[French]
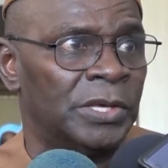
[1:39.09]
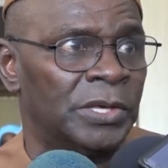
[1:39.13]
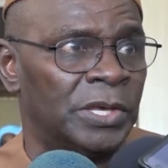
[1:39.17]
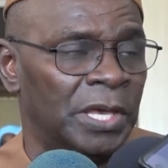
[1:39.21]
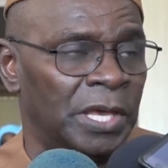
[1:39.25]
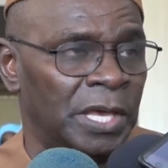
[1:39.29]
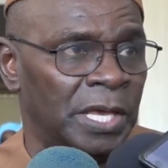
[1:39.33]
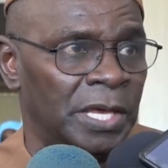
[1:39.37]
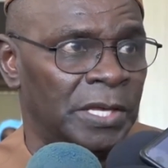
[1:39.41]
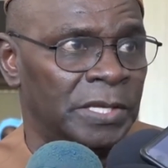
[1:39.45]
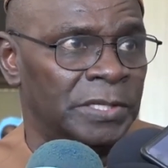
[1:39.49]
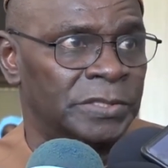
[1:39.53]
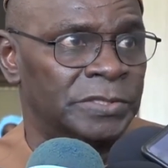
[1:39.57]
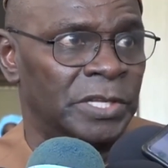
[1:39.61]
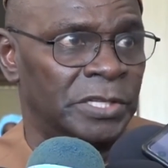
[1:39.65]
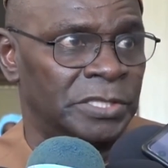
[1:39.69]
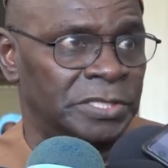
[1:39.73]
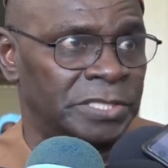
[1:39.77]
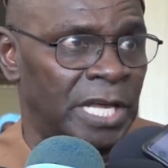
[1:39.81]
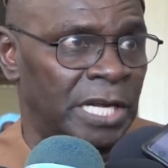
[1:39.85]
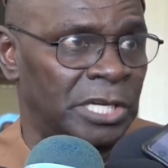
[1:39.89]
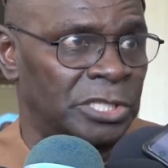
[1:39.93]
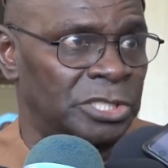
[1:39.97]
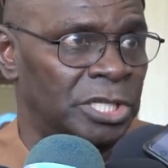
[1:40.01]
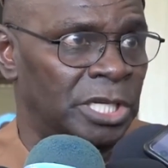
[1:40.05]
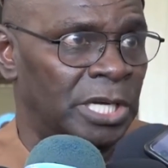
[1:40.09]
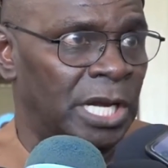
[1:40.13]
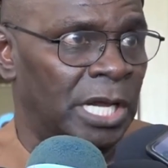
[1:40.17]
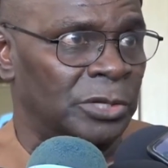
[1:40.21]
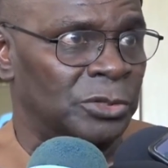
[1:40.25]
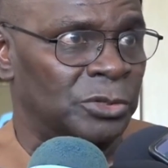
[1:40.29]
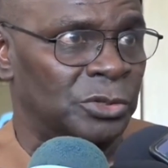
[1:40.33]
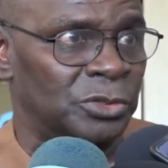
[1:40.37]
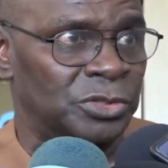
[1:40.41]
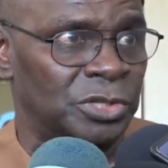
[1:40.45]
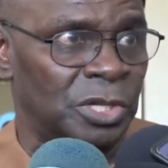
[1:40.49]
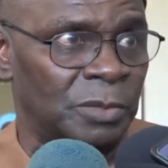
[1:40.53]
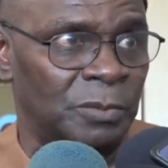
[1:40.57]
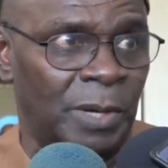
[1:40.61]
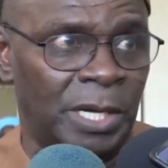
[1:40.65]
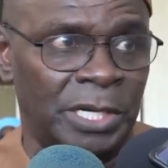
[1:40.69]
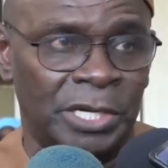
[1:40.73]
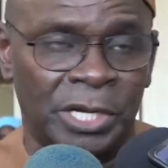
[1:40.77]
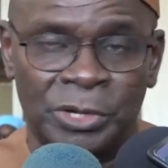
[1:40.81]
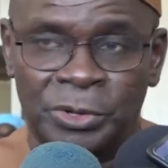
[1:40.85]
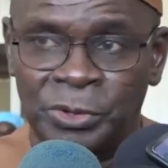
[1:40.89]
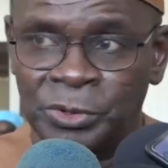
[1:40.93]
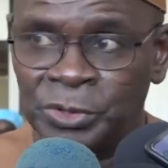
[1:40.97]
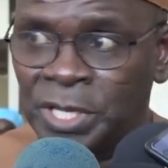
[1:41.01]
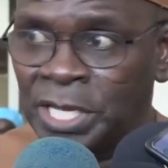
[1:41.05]
qui se chargera justement
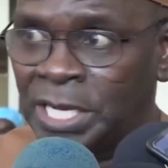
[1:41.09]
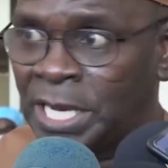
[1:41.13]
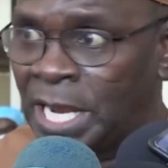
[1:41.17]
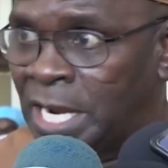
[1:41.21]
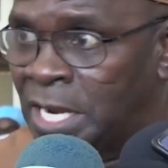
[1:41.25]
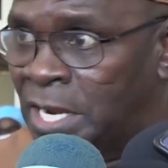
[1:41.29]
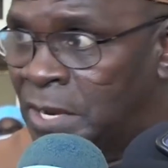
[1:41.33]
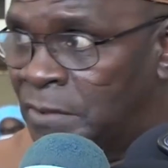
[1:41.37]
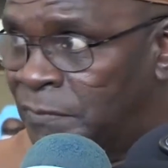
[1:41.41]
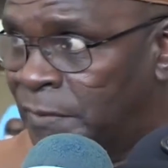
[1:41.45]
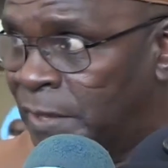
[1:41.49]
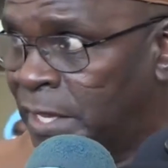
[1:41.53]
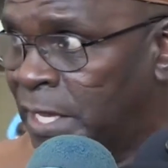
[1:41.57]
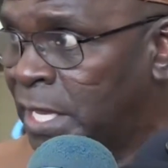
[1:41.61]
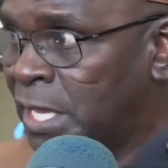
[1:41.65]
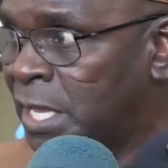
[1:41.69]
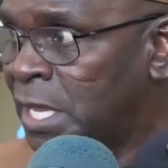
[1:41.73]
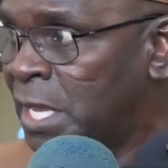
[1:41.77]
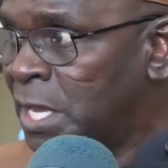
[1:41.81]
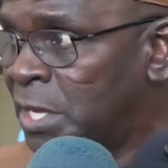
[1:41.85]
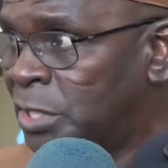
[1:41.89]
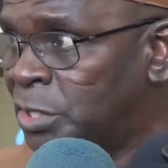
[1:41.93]
d'étudier la levée